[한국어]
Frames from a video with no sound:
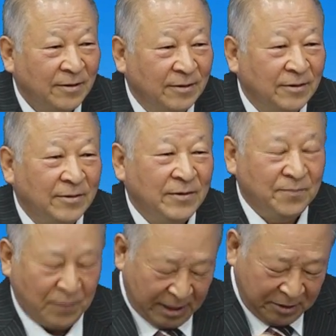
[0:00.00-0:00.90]
음,
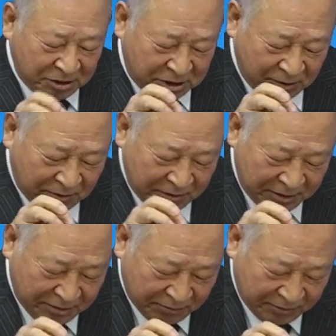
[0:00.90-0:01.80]
반드시 요,
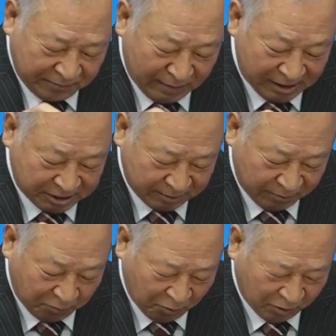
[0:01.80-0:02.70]
요
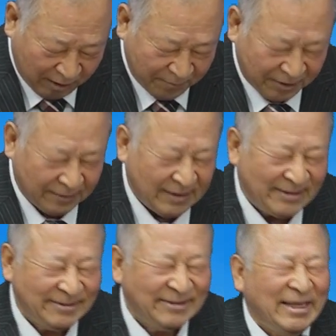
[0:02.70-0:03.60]
말씀을 보고 나면은
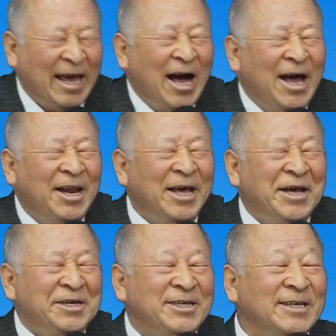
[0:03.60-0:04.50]
내 안에
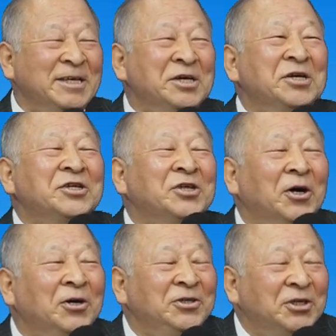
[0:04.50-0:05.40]
계신
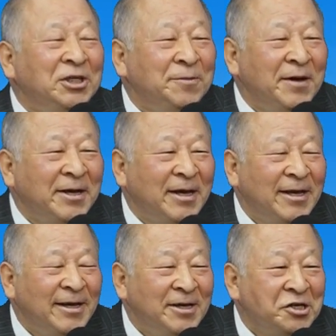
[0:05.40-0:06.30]

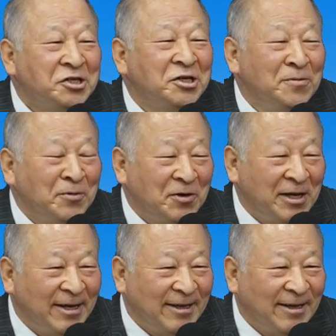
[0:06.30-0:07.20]
성령님에게
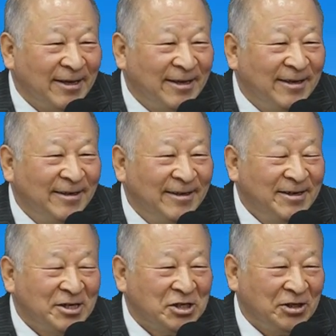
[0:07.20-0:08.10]
질문을 해야 돼.
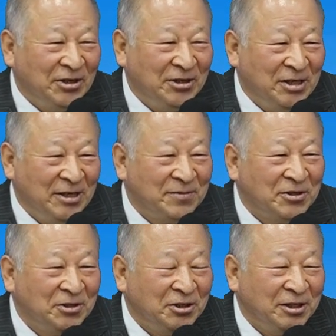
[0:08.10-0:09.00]
성령님,
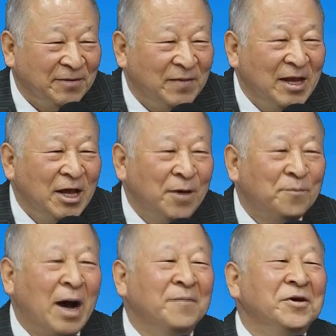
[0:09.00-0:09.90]
성령님,
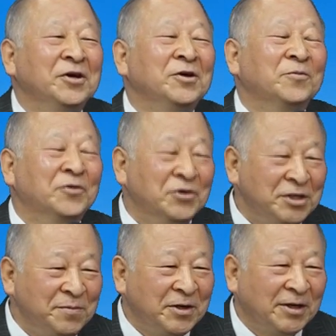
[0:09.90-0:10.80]
밤이
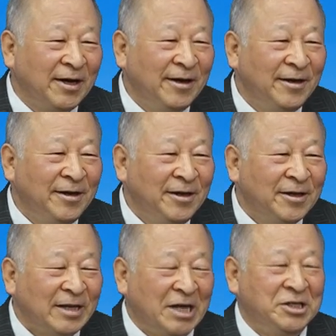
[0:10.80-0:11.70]
무엇입니까?
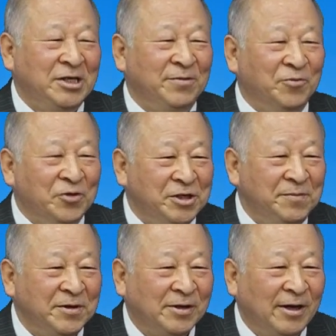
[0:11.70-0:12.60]
낮이
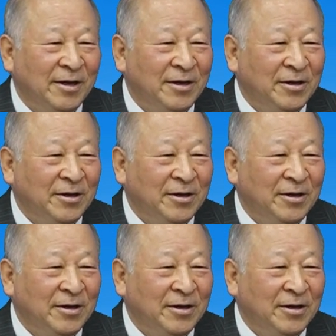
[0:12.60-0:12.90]
무엇입니까?